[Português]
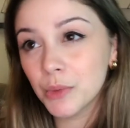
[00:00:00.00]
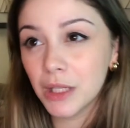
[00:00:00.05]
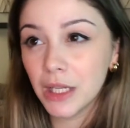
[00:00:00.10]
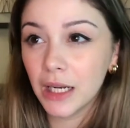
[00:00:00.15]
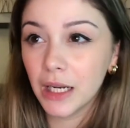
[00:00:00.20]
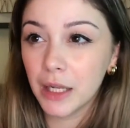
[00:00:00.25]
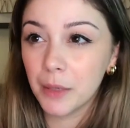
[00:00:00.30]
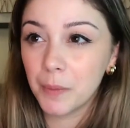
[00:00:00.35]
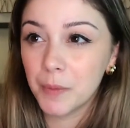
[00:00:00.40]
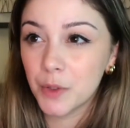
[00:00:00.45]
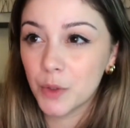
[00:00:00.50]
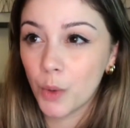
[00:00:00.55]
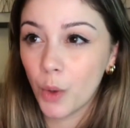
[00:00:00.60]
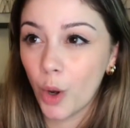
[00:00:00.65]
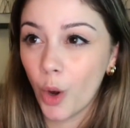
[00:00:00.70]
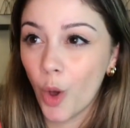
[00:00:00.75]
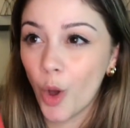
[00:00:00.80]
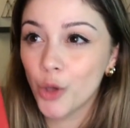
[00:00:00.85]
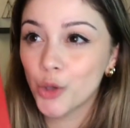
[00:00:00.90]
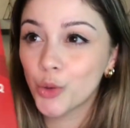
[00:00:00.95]
thriller
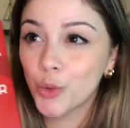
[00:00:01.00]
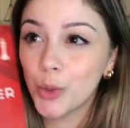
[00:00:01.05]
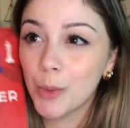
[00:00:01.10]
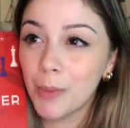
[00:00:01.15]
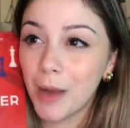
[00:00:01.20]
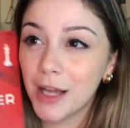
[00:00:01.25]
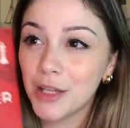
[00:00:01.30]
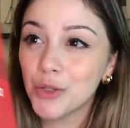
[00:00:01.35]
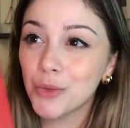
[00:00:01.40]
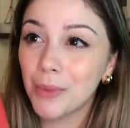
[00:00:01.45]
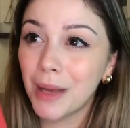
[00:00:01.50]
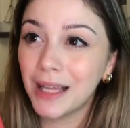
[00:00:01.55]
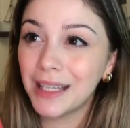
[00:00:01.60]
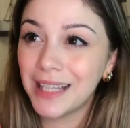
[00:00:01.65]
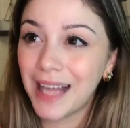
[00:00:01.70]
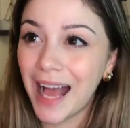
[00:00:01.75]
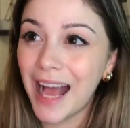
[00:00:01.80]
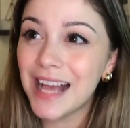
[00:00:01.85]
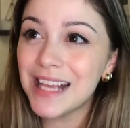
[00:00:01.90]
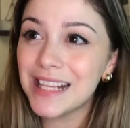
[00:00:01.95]
psicológico e mais uma
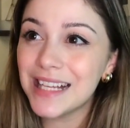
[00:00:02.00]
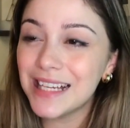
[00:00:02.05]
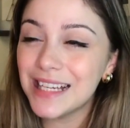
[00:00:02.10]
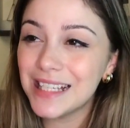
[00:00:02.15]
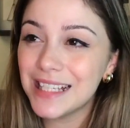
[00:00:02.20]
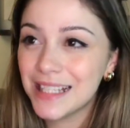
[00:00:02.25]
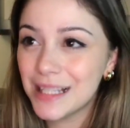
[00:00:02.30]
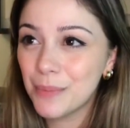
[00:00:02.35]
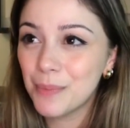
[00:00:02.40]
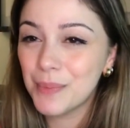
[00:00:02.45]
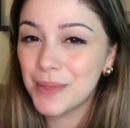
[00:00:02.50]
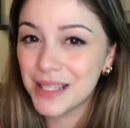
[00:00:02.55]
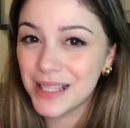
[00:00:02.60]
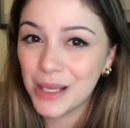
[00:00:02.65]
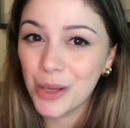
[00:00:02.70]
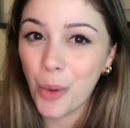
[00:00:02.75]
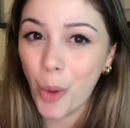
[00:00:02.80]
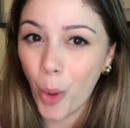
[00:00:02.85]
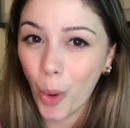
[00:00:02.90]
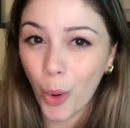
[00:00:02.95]
análise
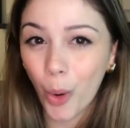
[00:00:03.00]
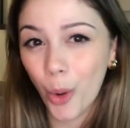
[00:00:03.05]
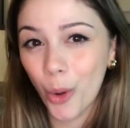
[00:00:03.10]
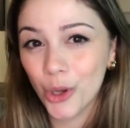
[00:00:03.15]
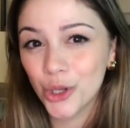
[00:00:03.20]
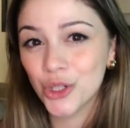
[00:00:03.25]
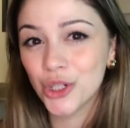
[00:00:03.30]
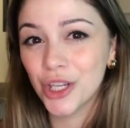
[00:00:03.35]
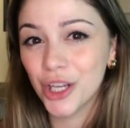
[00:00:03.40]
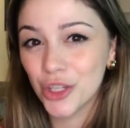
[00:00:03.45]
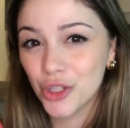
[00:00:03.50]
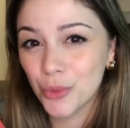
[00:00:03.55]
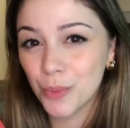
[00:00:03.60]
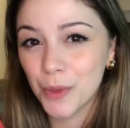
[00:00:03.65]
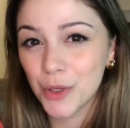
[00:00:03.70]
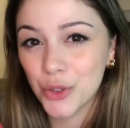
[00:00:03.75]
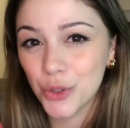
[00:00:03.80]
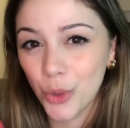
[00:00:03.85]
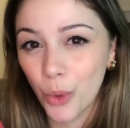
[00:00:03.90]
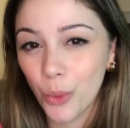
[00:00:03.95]
psicológica de
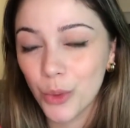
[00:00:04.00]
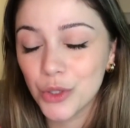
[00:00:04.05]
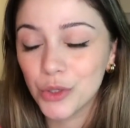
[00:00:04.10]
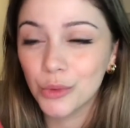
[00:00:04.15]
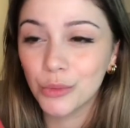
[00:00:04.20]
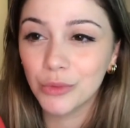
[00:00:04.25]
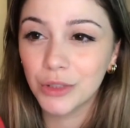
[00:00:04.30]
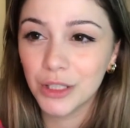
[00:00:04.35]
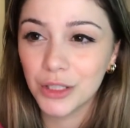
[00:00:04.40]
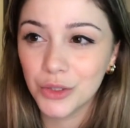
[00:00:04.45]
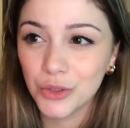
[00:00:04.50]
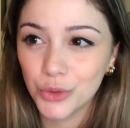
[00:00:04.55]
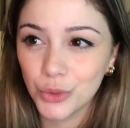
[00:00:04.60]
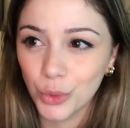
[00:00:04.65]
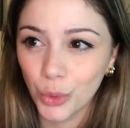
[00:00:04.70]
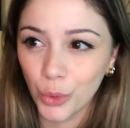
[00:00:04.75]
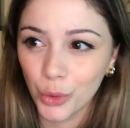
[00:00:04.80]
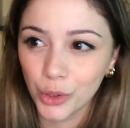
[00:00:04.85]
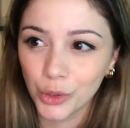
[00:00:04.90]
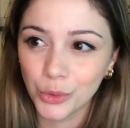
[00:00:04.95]
pessoas com
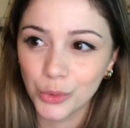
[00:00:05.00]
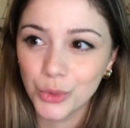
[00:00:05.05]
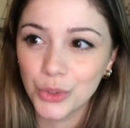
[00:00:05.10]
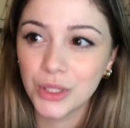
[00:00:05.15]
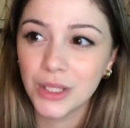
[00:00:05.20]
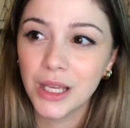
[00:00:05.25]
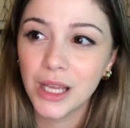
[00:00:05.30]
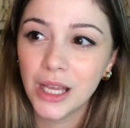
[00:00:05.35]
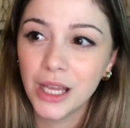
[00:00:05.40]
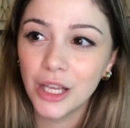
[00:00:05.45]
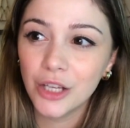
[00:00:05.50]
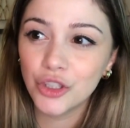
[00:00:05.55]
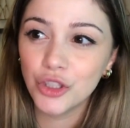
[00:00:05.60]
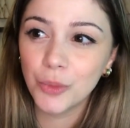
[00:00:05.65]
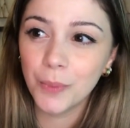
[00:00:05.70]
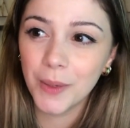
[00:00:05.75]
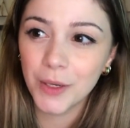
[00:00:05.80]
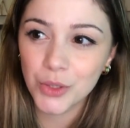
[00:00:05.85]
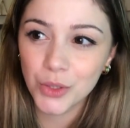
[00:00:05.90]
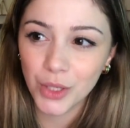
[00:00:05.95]
transtornos
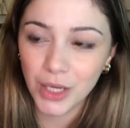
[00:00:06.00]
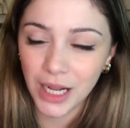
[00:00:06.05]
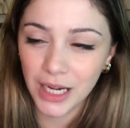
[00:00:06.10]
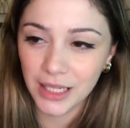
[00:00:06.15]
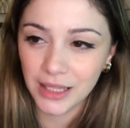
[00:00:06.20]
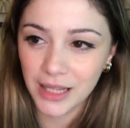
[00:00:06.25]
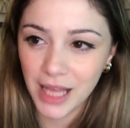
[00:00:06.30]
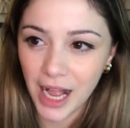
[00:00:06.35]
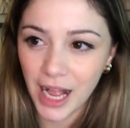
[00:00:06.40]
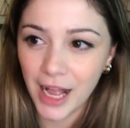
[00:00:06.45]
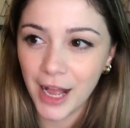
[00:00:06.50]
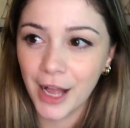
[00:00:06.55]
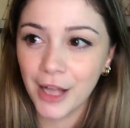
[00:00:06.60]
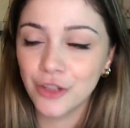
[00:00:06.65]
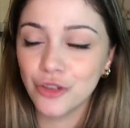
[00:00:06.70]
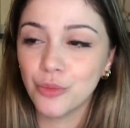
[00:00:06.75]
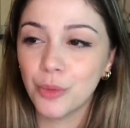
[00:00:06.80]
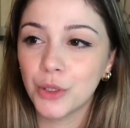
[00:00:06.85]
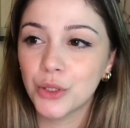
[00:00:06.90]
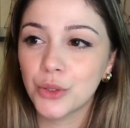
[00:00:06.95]
de
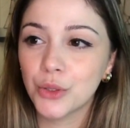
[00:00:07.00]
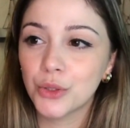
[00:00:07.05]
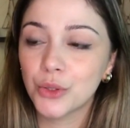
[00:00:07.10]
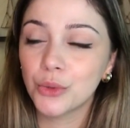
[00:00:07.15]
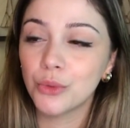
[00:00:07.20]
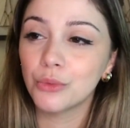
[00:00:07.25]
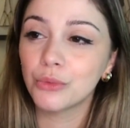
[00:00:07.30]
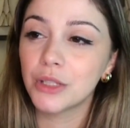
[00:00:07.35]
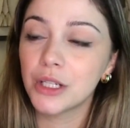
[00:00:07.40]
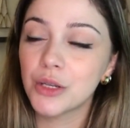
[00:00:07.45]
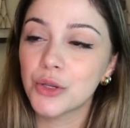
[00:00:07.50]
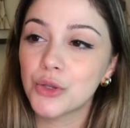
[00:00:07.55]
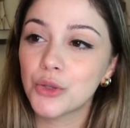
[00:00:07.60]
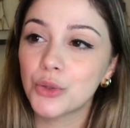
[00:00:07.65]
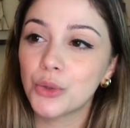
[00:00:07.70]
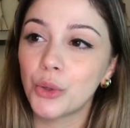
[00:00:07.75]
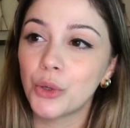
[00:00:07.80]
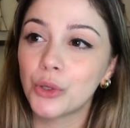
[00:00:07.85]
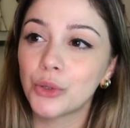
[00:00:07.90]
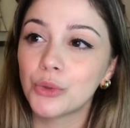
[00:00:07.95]
personalidade, pessoas com
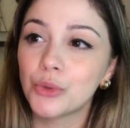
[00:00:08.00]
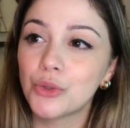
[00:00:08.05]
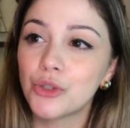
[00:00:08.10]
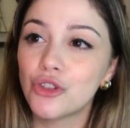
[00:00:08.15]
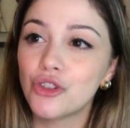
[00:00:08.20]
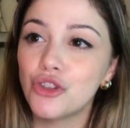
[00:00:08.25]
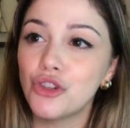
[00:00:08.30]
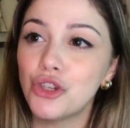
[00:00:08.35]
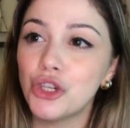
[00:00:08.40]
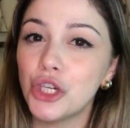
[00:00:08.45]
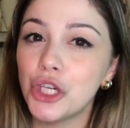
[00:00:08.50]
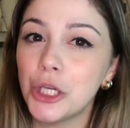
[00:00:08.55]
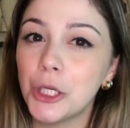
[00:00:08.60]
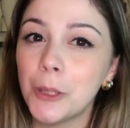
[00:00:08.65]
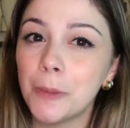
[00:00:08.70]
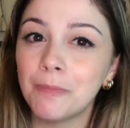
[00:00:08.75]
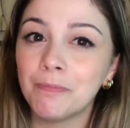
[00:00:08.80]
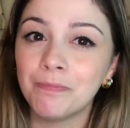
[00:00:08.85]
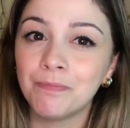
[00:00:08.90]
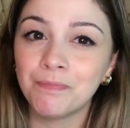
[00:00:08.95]
transtornos
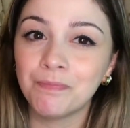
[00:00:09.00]
de